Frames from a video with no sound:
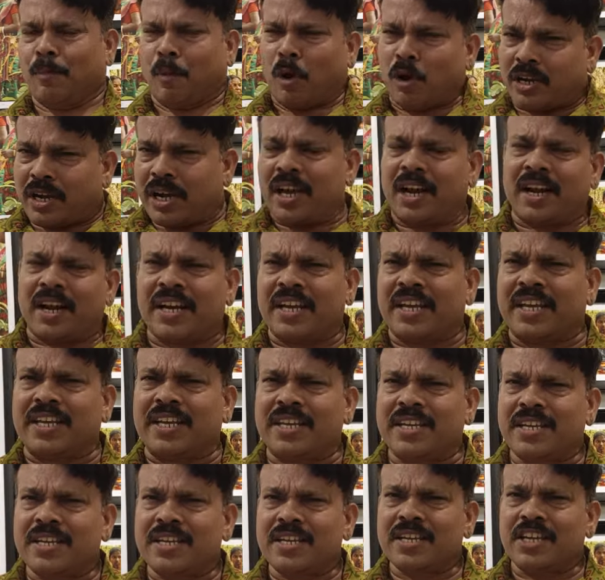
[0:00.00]
మొక్కల్ని
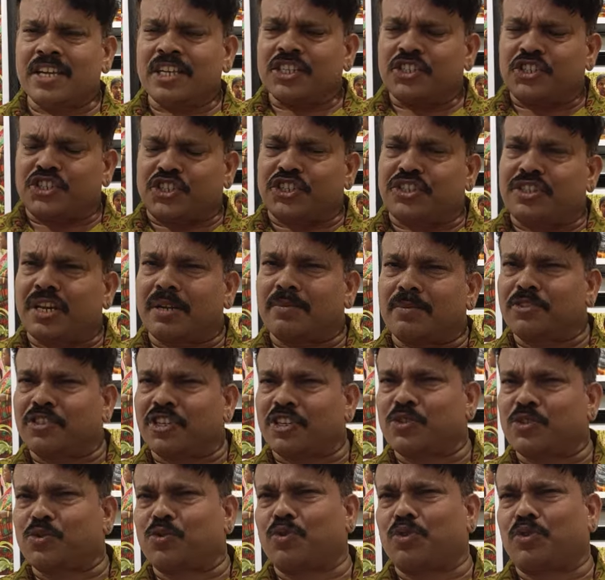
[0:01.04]
ఛిద్రం
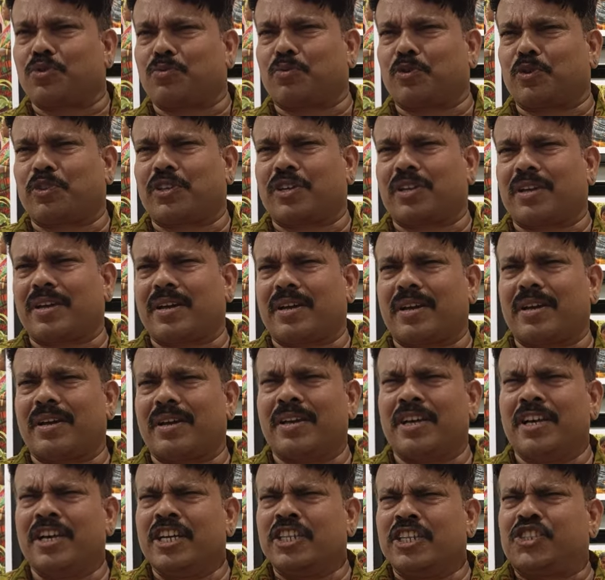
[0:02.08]
చేసుకుంటూ పోతేనా
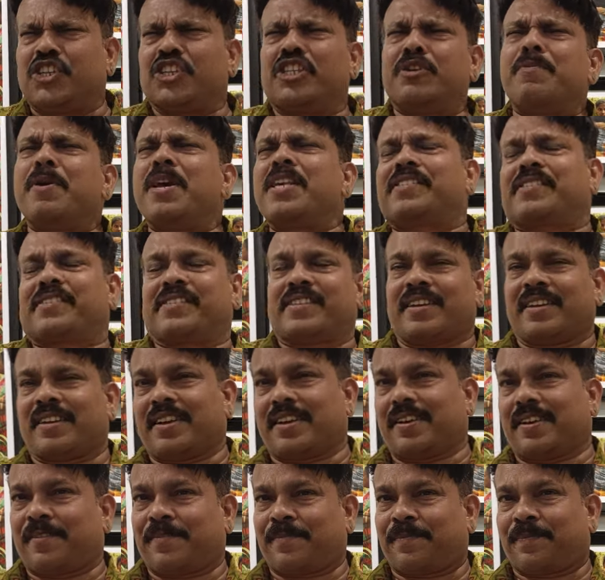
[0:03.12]

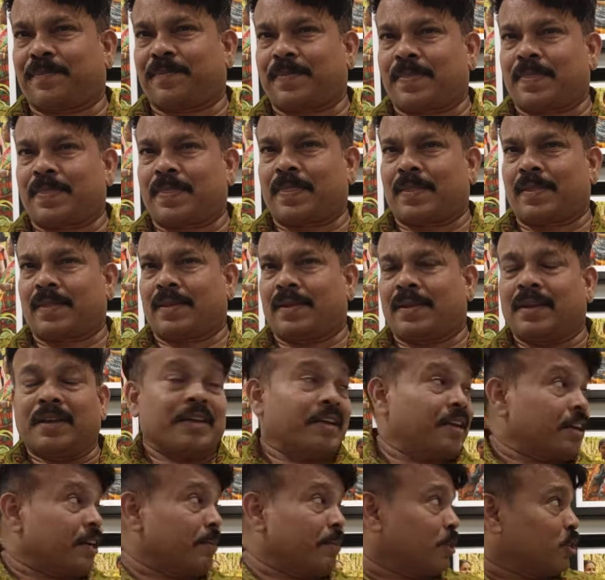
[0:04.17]
చిరిమేస్తేనా
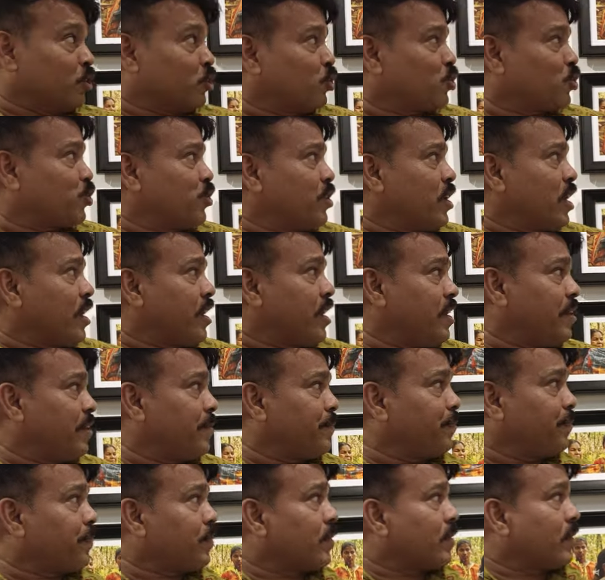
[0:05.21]
ఇక్కడ మీరు చూస్తున్నారే
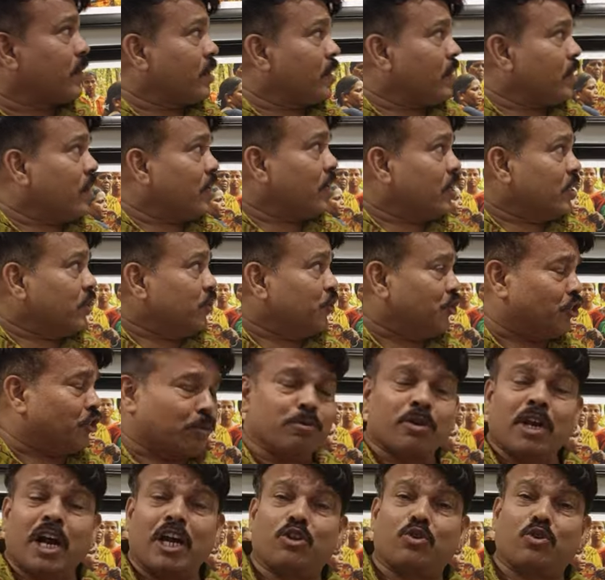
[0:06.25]

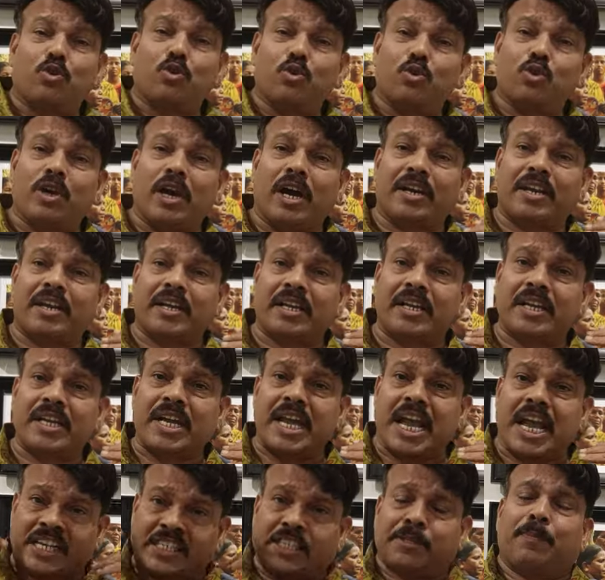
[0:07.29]
జమునా టుడు గారి
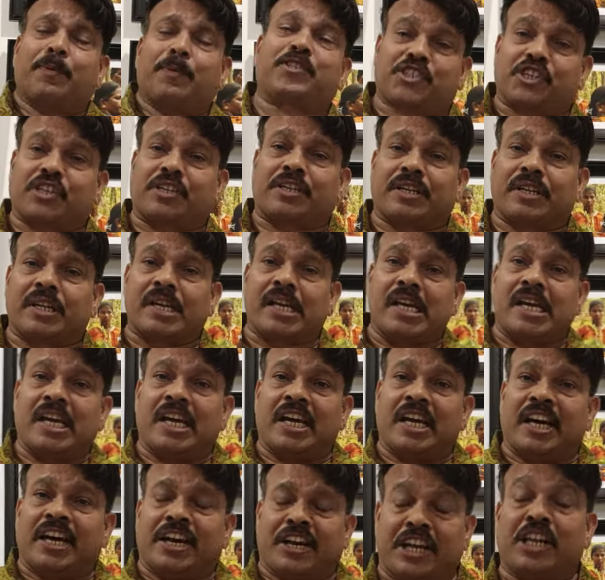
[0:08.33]
ఎగ్జిబిషన్
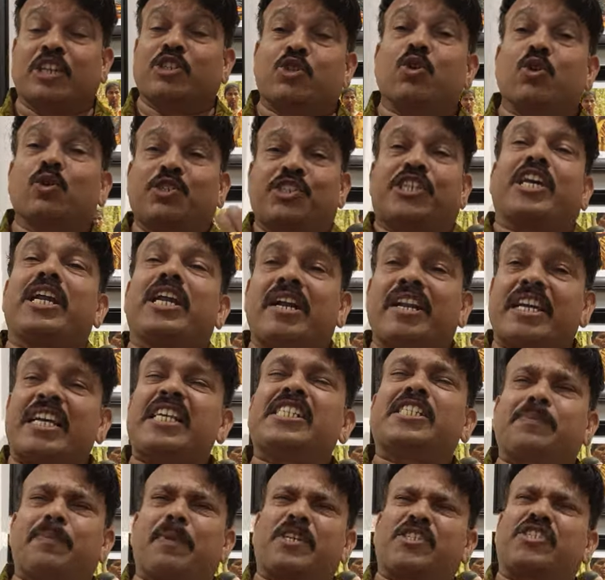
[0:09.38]
నేను షూట్ చేయాలనే
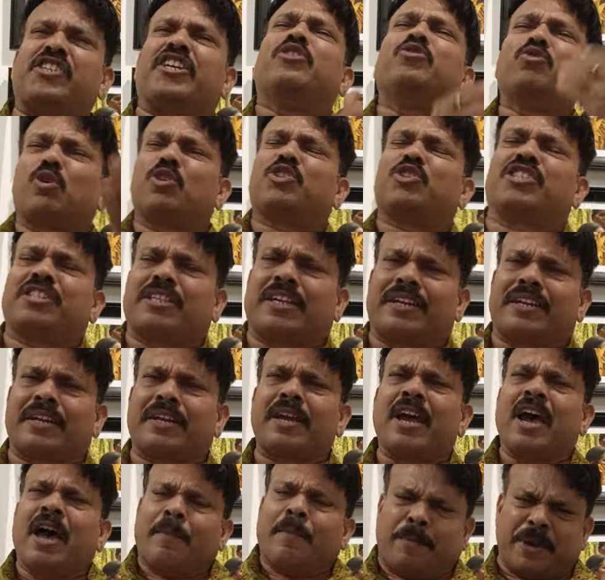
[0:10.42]
ఇన్స్పిరేషన్ ఎందుకు వచ్చిందంటే
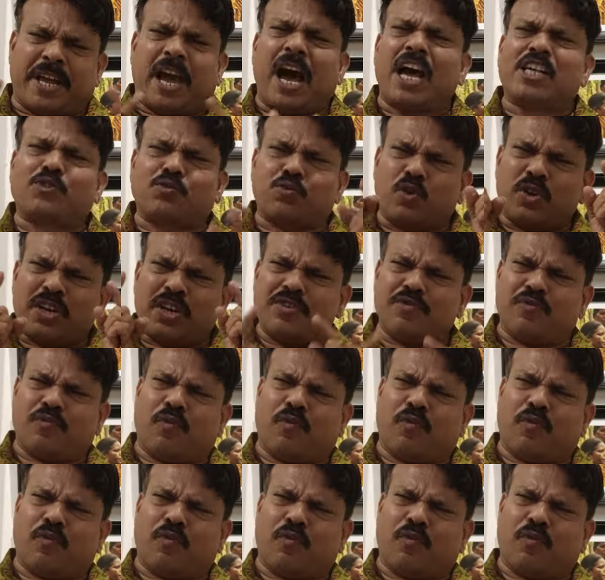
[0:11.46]
బికాజ్ ఓన్లీ